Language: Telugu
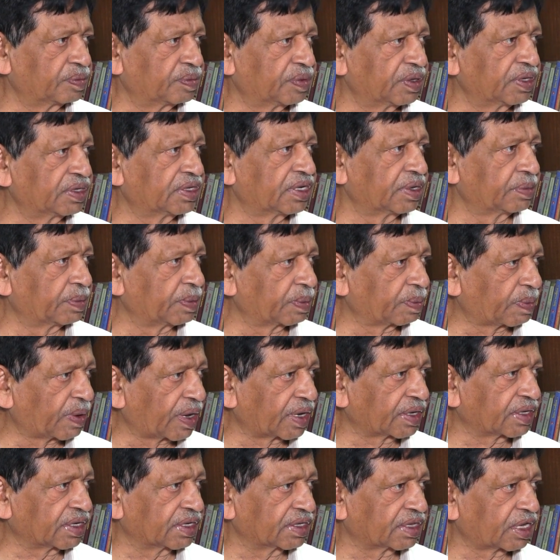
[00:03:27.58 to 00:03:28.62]
బీజేపీ
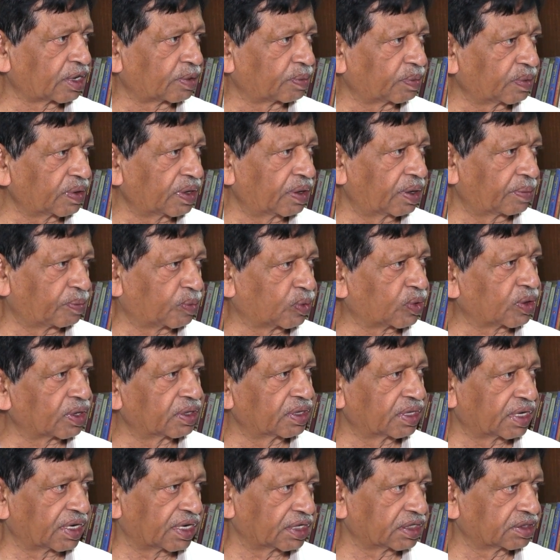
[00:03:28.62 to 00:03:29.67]
పార్టీ తరఫున
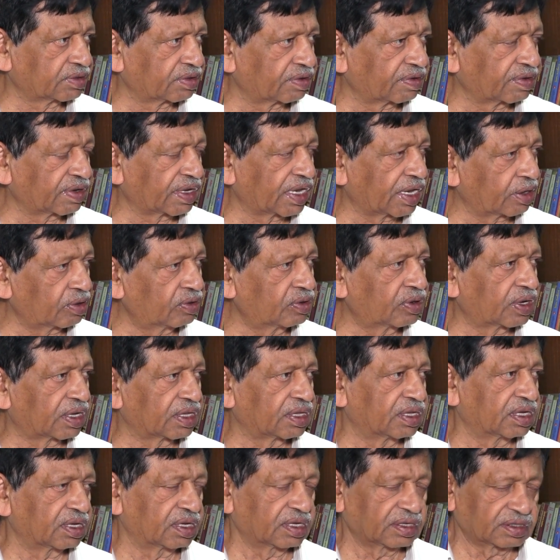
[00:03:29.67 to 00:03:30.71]
పురంధరేశ్వరి గారు
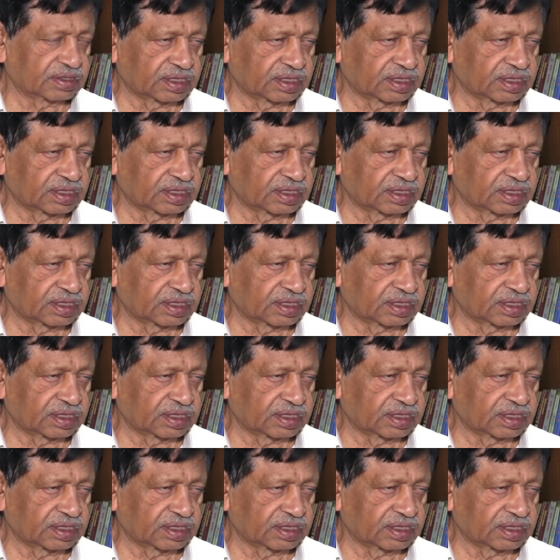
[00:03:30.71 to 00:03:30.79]
అది